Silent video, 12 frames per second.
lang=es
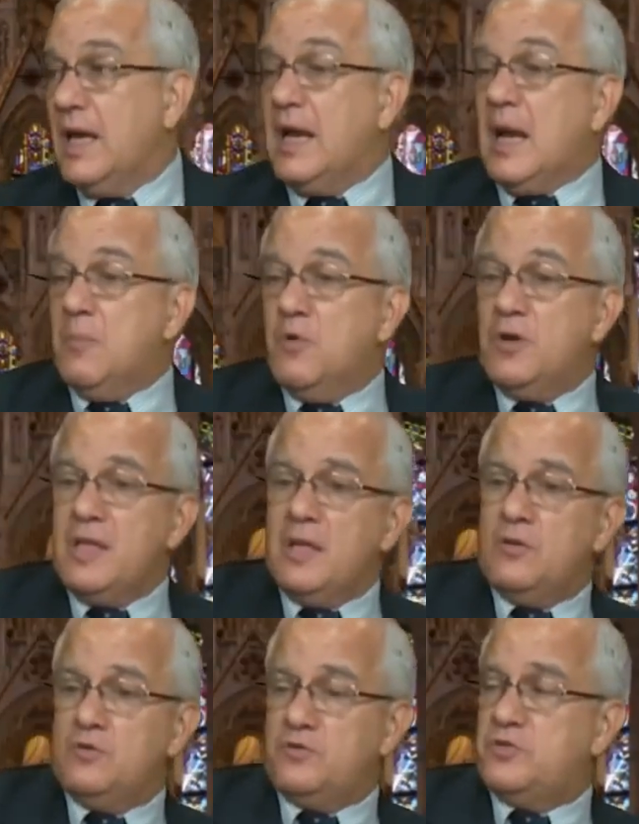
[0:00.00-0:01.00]
La moneda
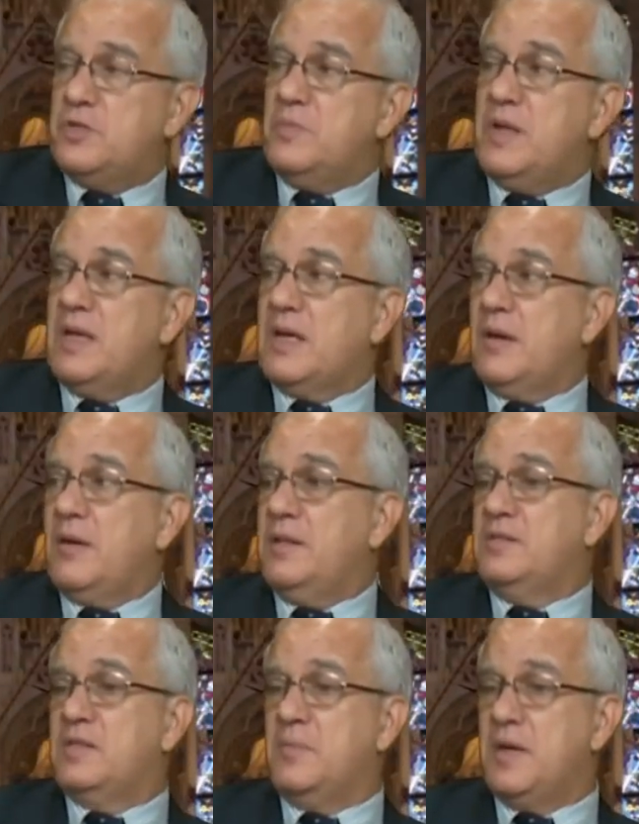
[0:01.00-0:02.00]
incluso se manejaba de
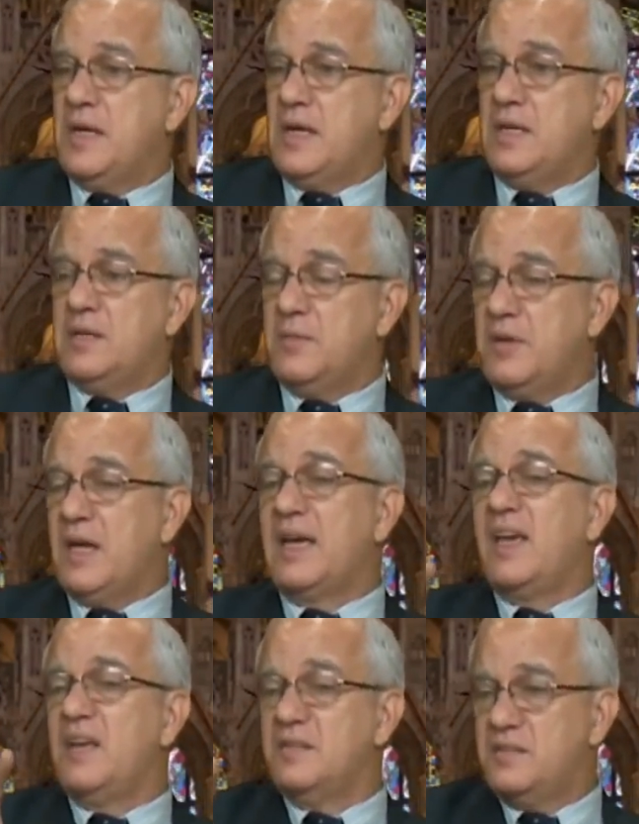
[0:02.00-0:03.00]
esa manera, de tal manera,
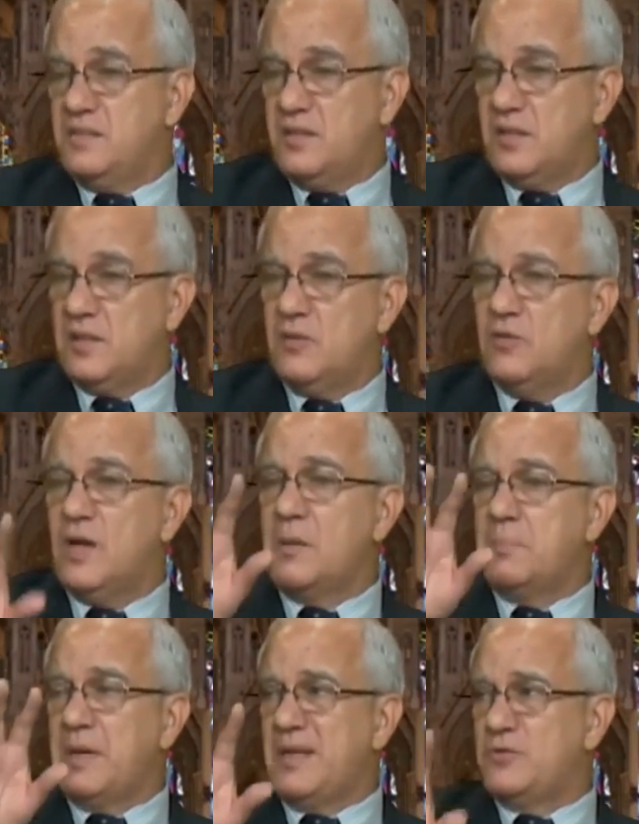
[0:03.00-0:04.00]
que necesita este
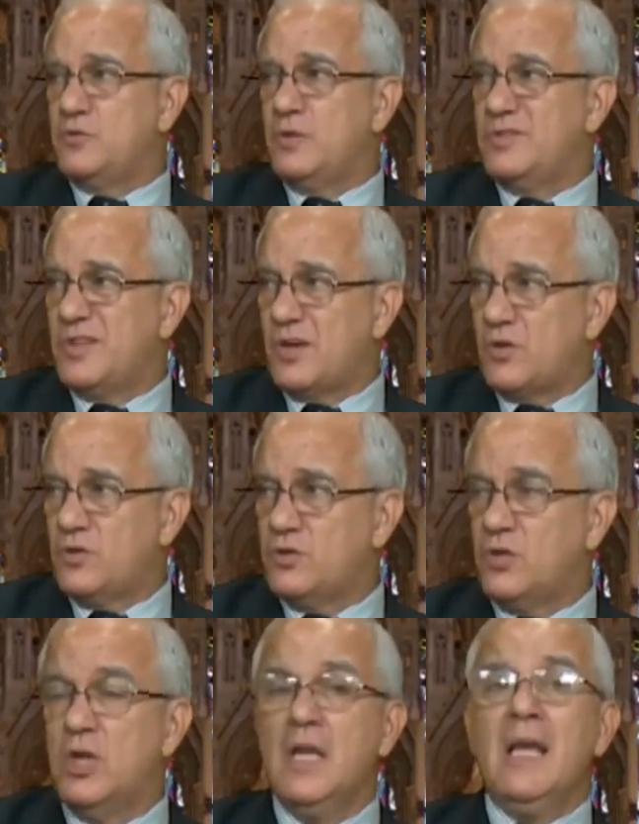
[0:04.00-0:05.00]
lugar para su desarrollo?